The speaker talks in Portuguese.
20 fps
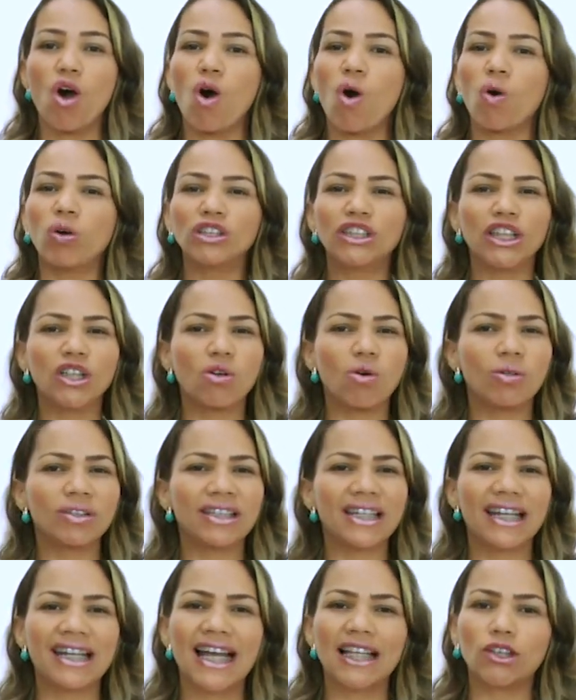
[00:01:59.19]
onde
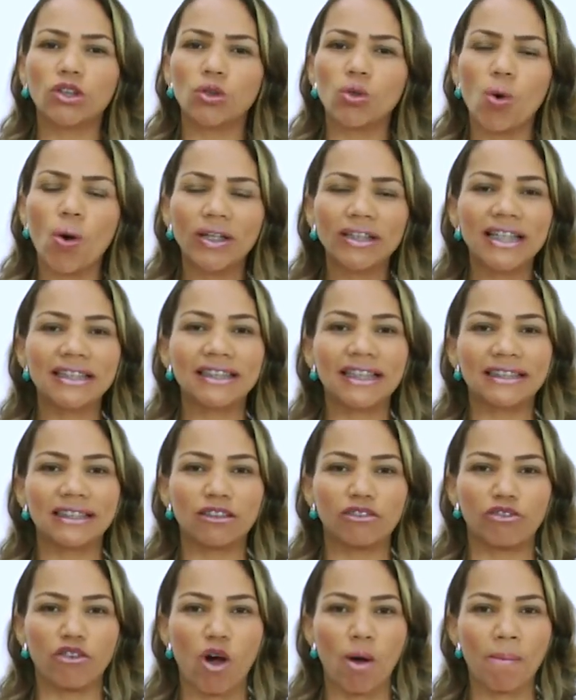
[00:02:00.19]
encontrará todas as
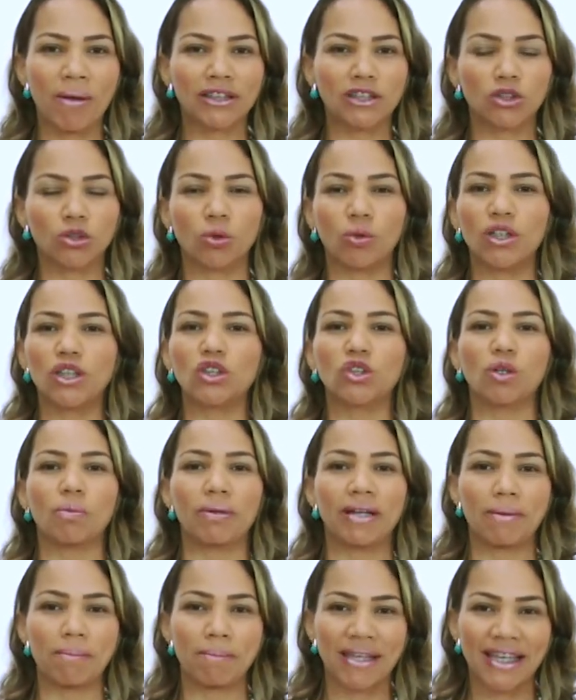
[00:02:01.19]
informações
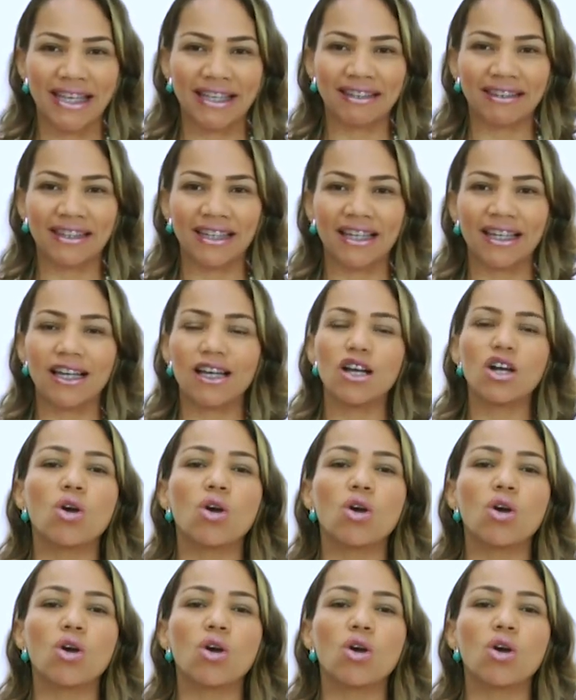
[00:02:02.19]
sobre ementa,